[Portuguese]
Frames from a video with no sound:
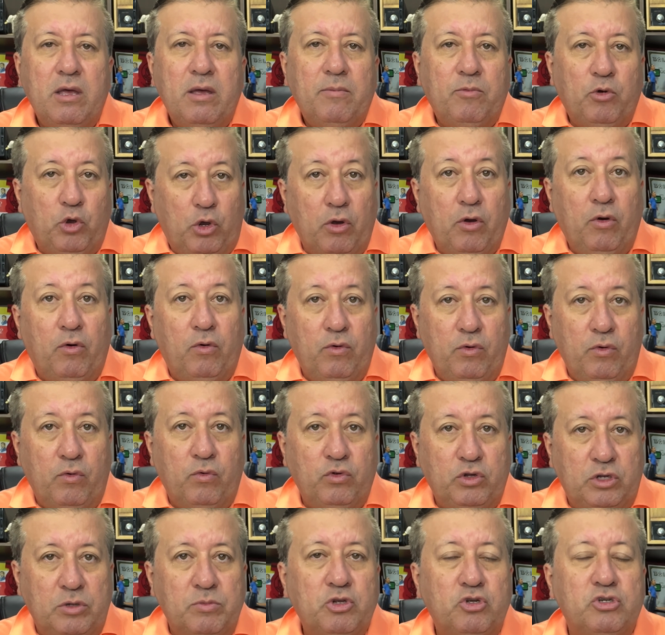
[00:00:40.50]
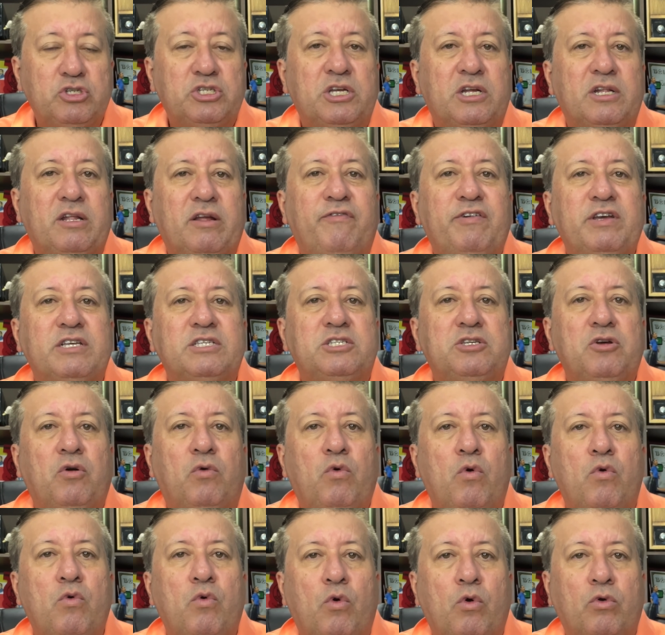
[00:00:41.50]
porque o, o time do Santa venceu
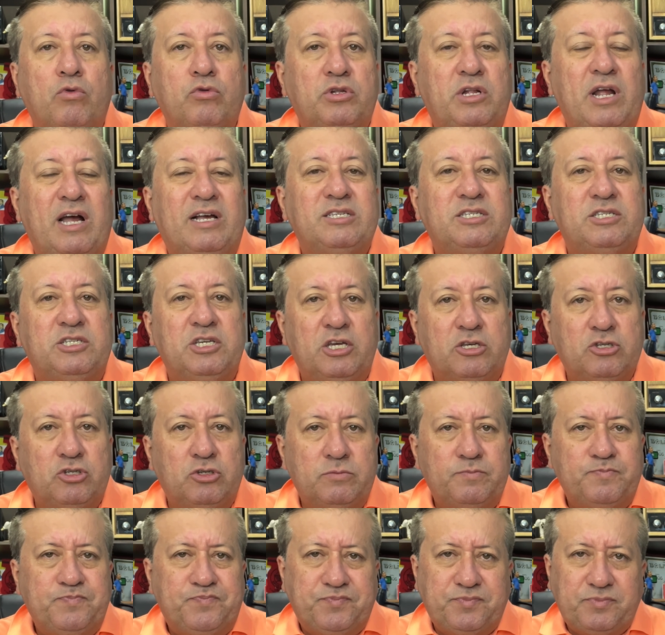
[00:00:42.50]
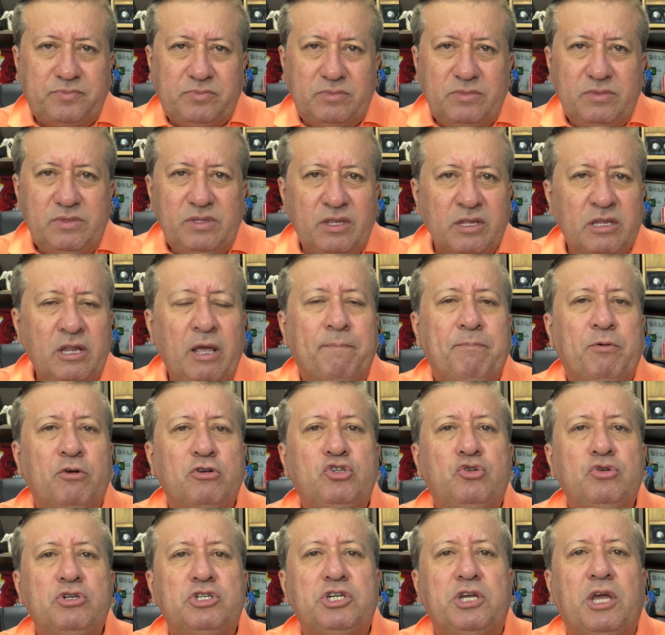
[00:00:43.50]
com o gol do Tarcísio,
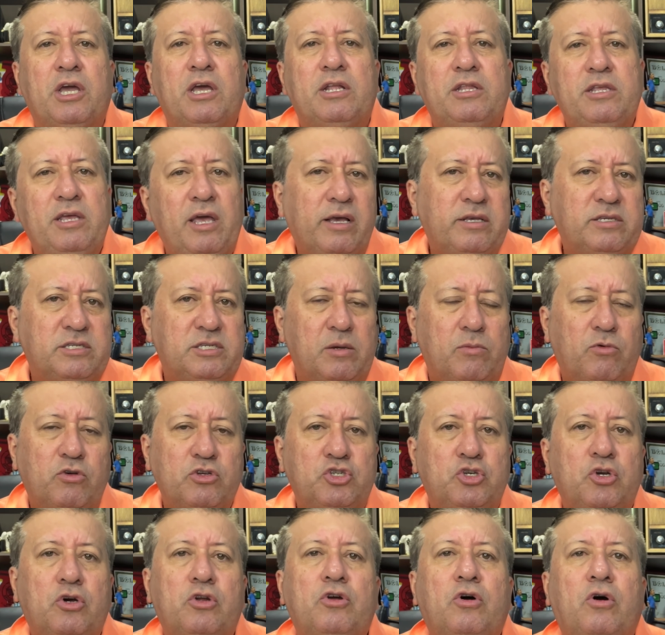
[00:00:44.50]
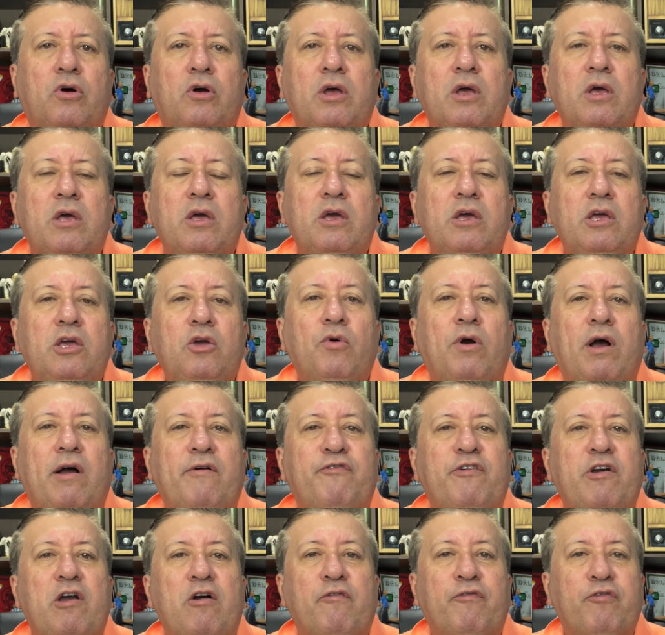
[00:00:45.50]
depois do Esquerdinha, que se emocionou, e o
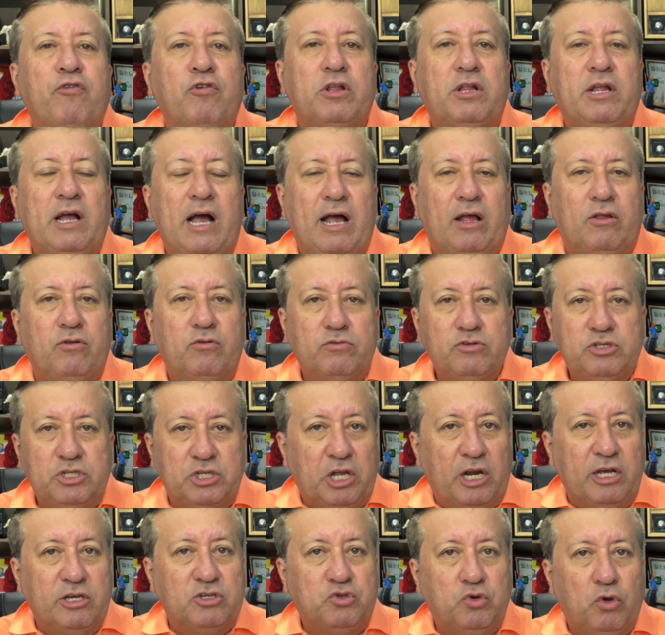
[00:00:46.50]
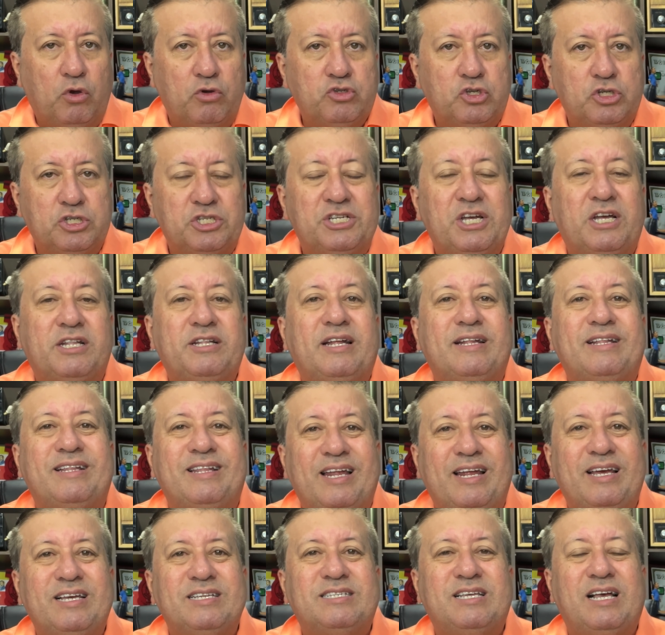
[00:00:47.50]
Rafael Furtado. Os três gols do Santa,
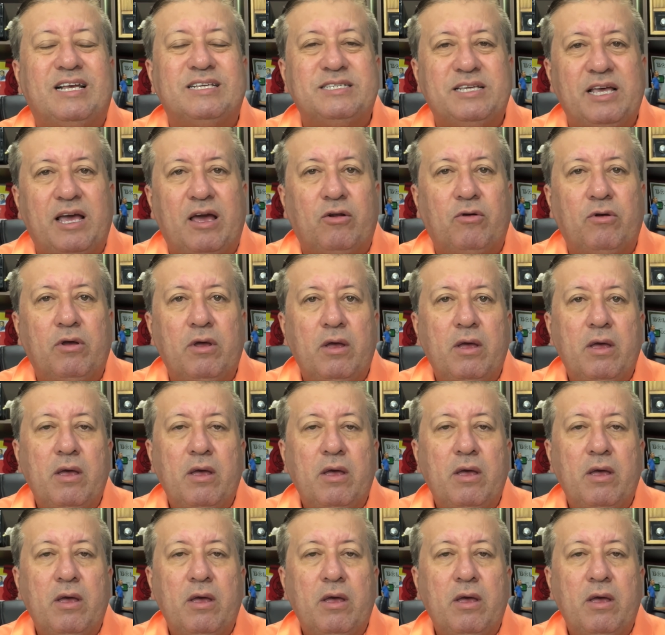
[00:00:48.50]
3 a 0